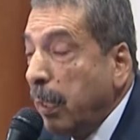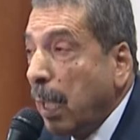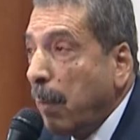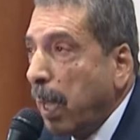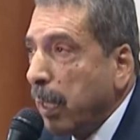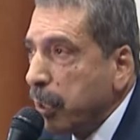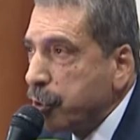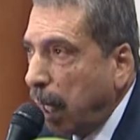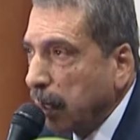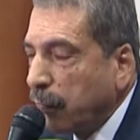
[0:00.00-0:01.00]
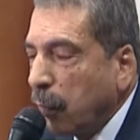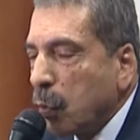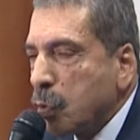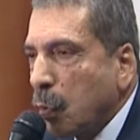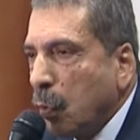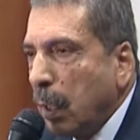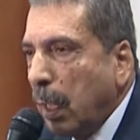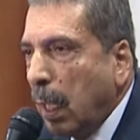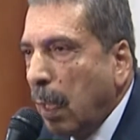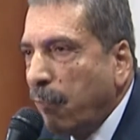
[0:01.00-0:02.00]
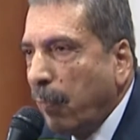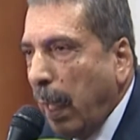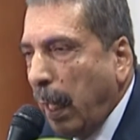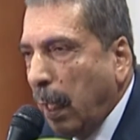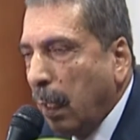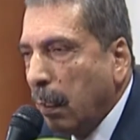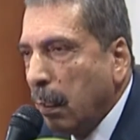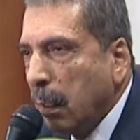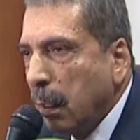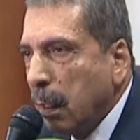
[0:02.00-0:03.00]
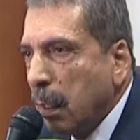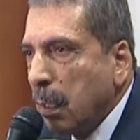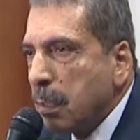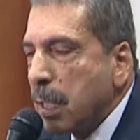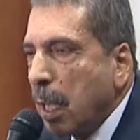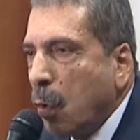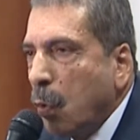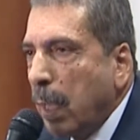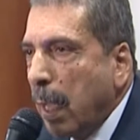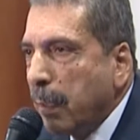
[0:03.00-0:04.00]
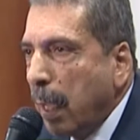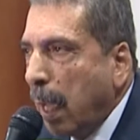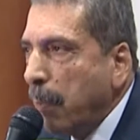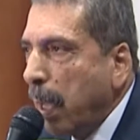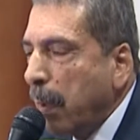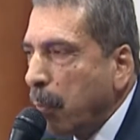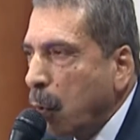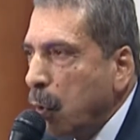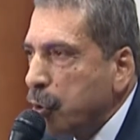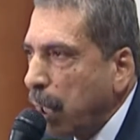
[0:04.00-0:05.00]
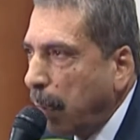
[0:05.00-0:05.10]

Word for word: اذا ما نجحت في الوصول الى الفاعل سيكون هذا امام كل